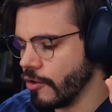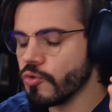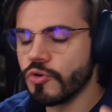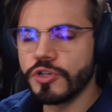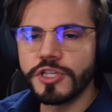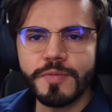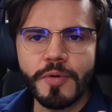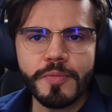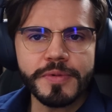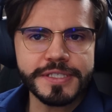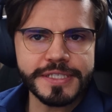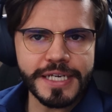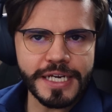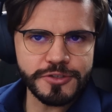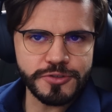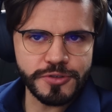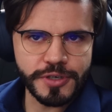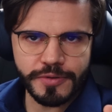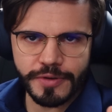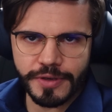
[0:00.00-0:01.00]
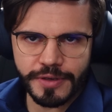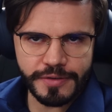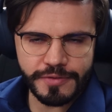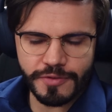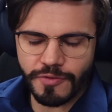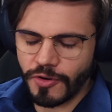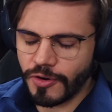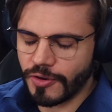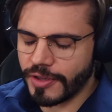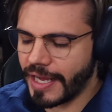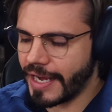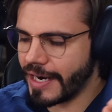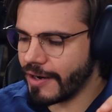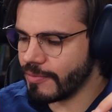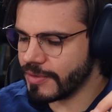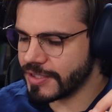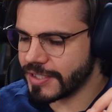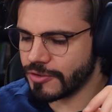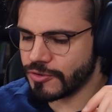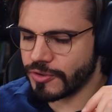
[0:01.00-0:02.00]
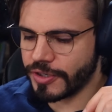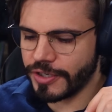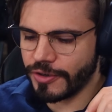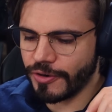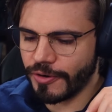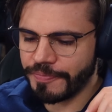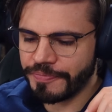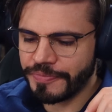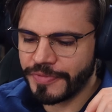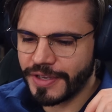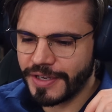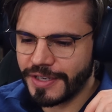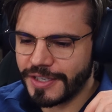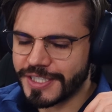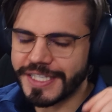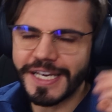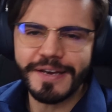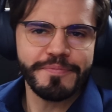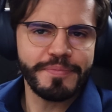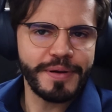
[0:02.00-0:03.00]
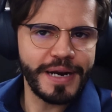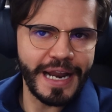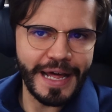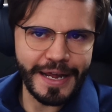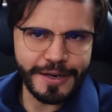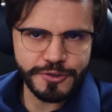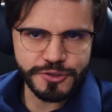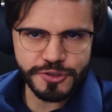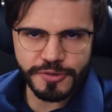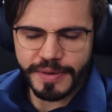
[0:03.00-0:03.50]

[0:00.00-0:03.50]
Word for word: l'ultimo messaggio che vi voglio dare, un messaggio che io sempre lancio,